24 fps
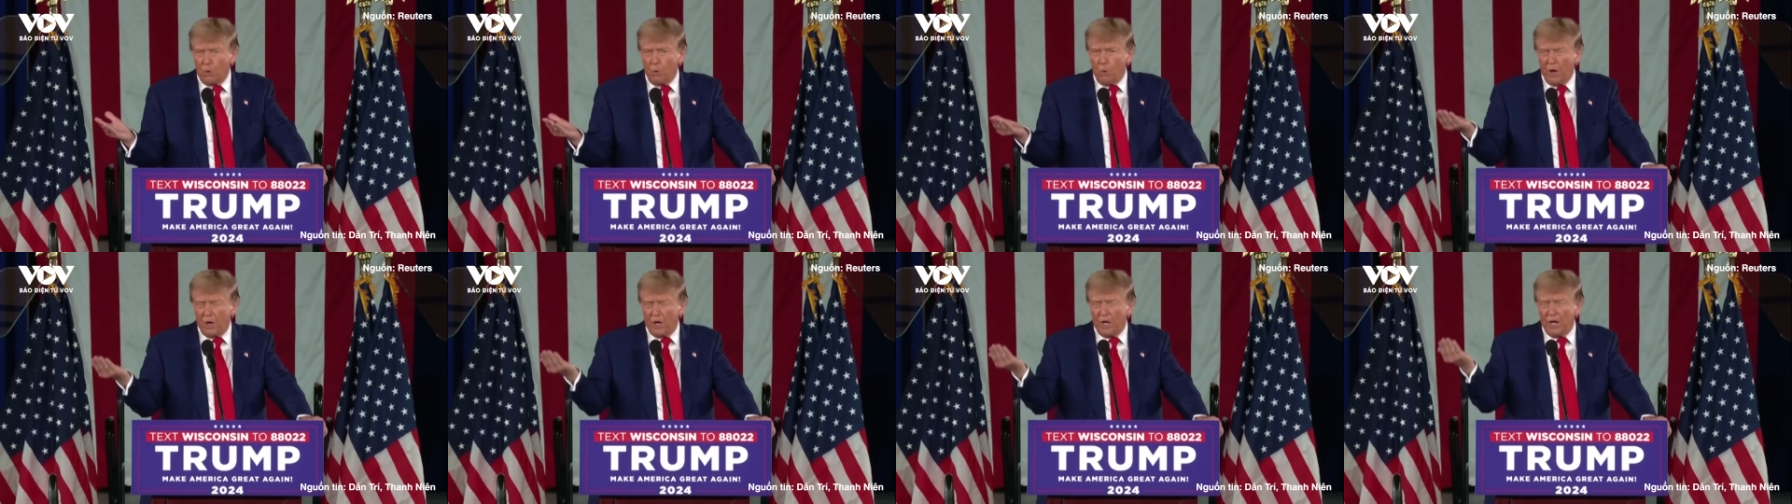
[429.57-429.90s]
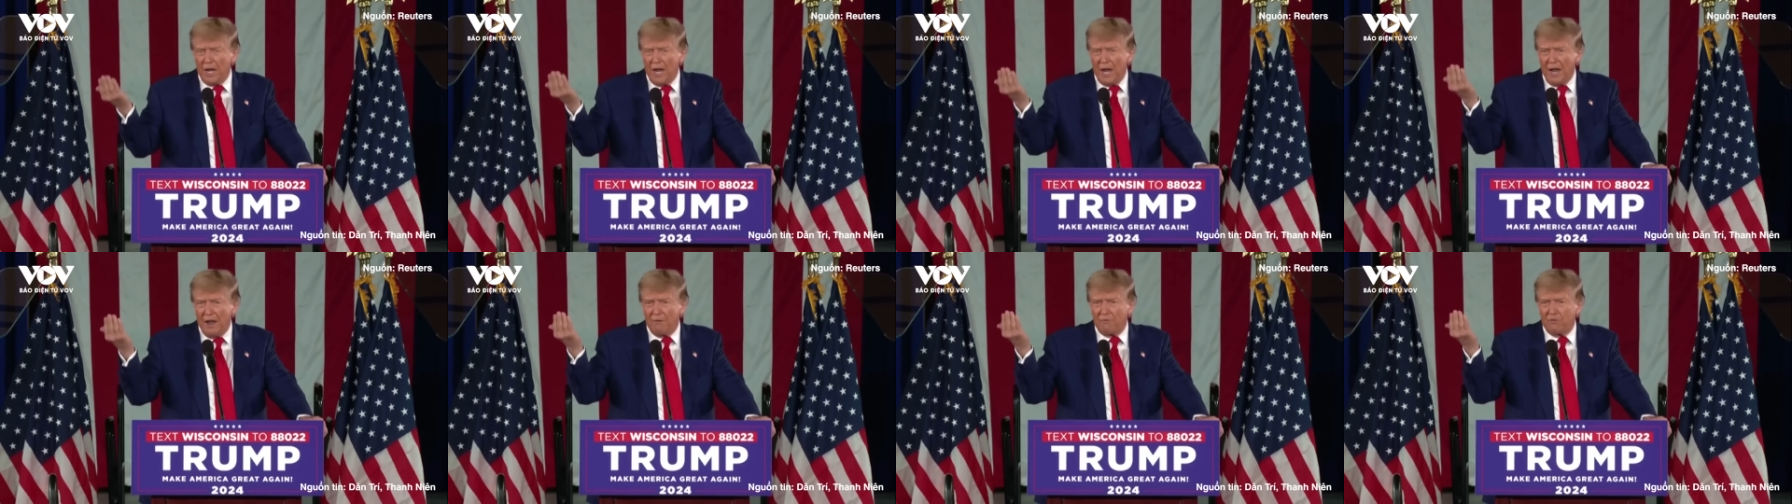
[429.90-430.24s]
nếu
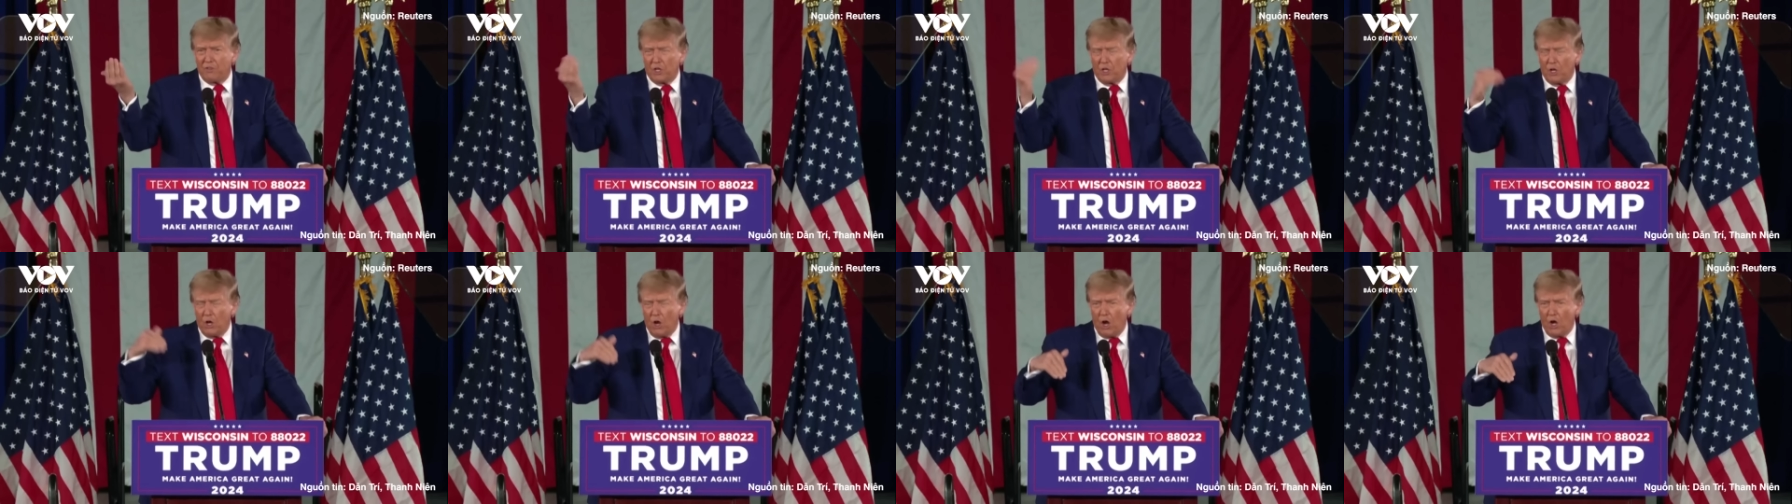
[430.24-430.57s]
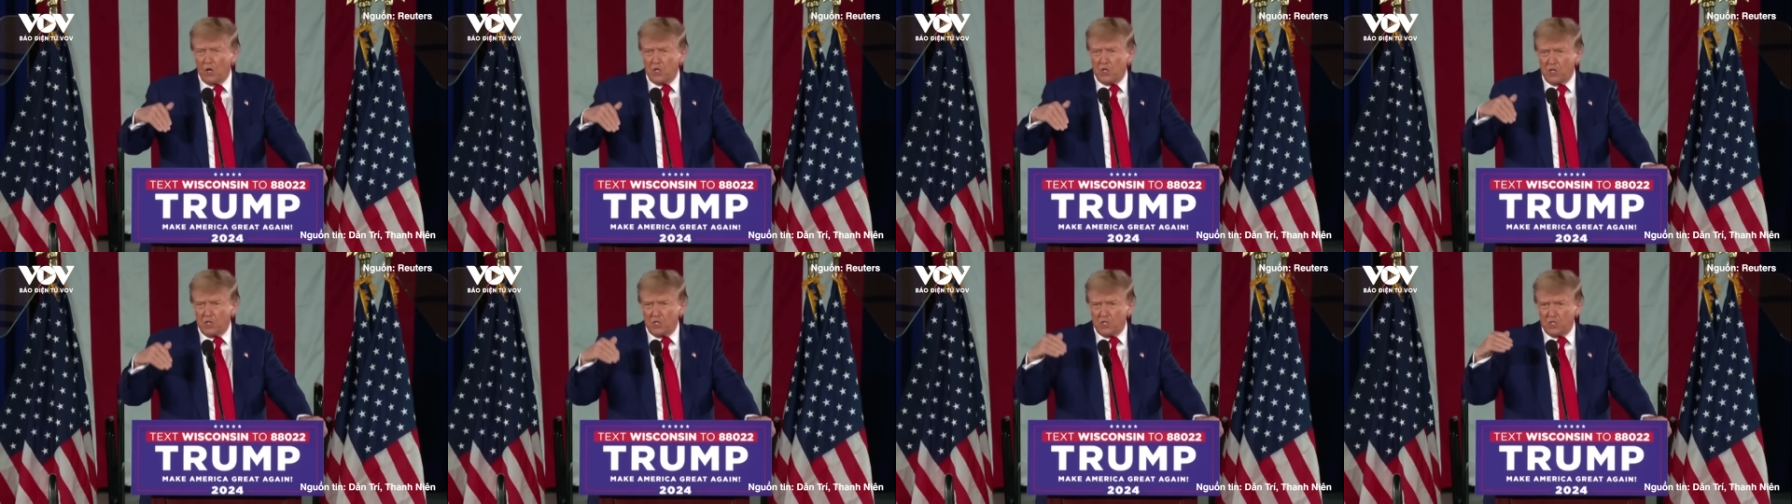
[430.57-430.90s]
đồng minh châu Á
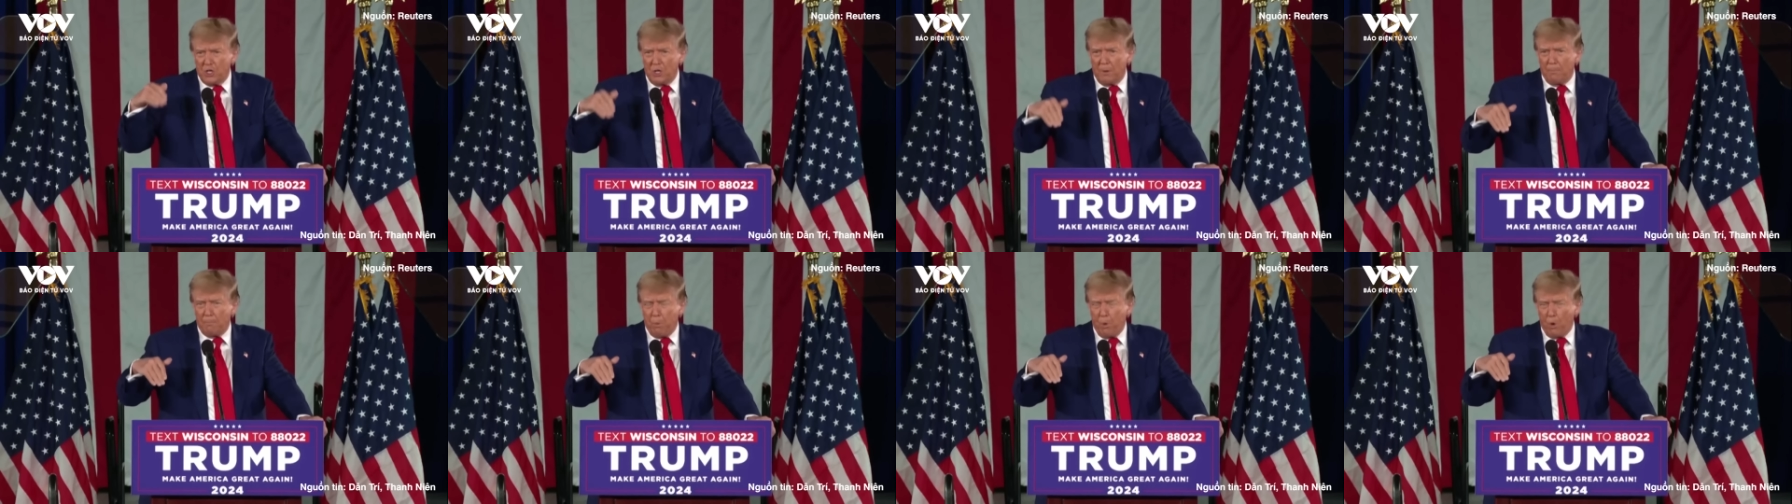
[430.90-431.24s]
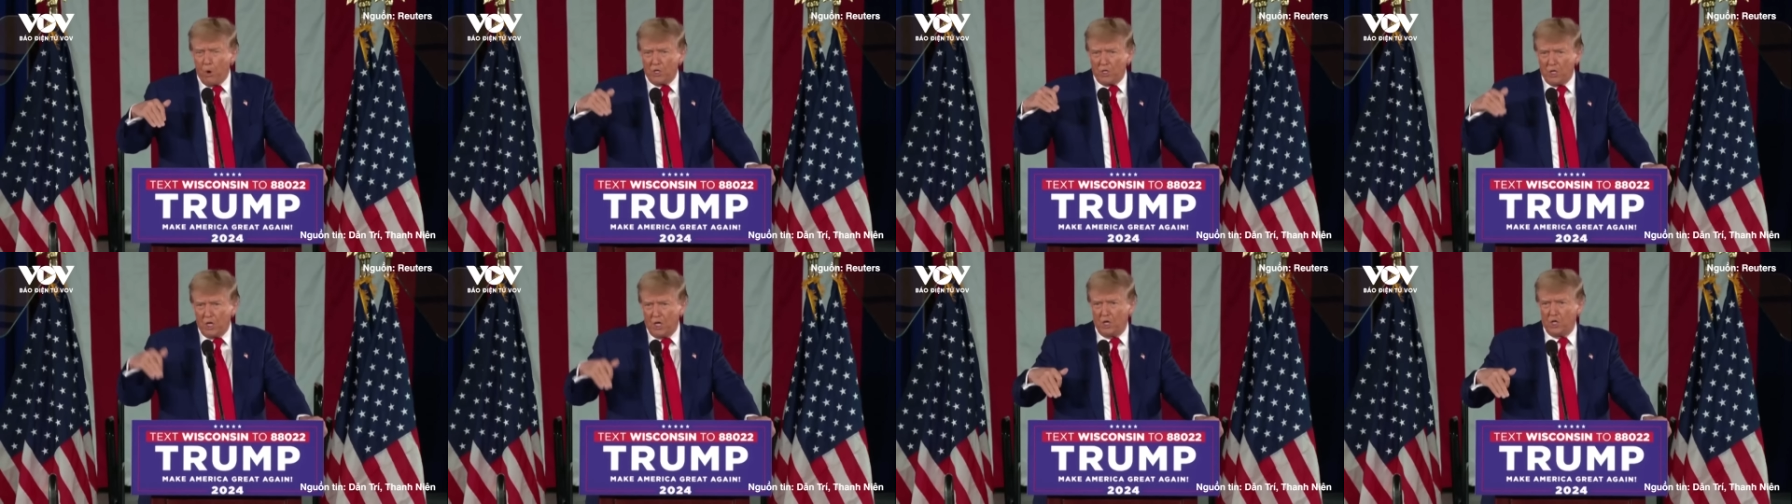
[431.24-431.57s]
không đóng góp
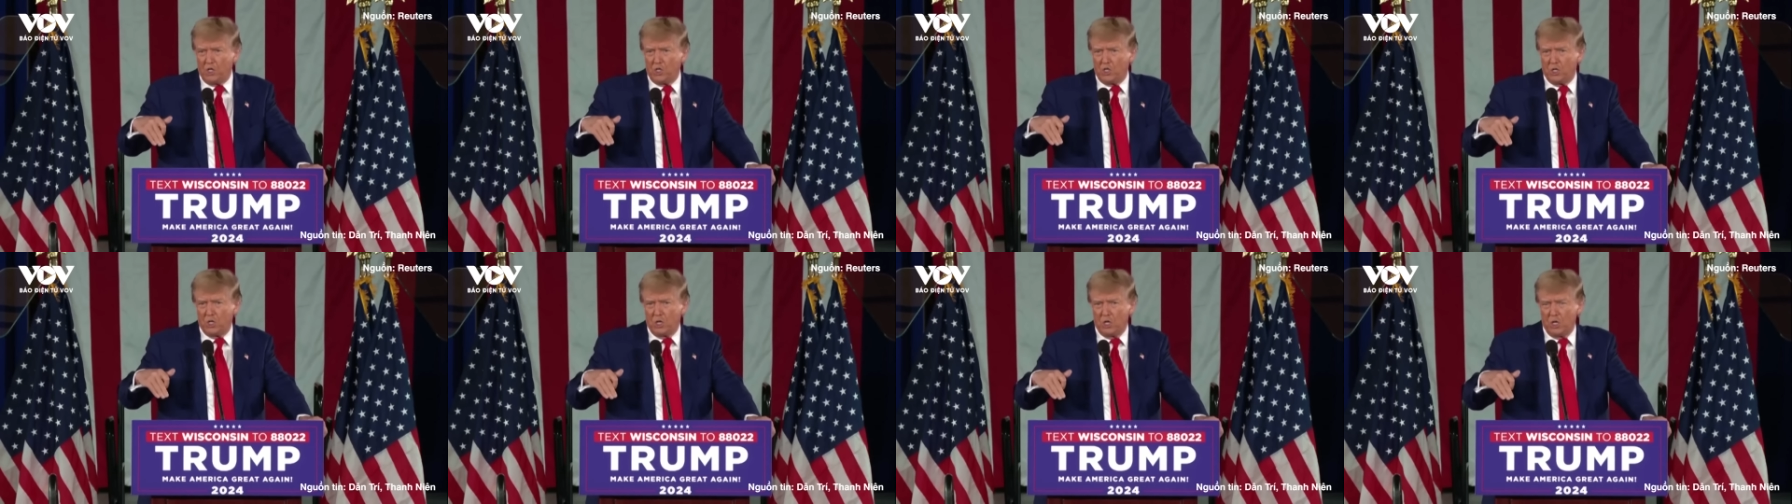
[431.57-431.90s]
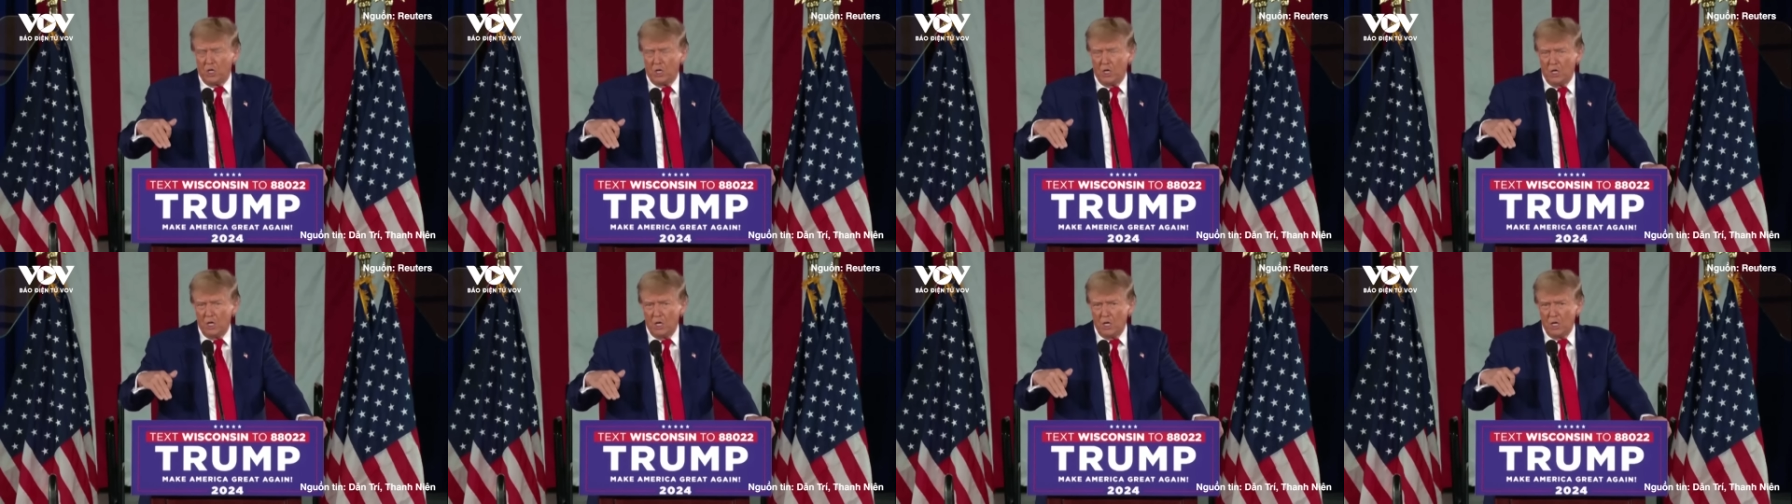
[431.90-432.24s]
tài chính nhiều hơn.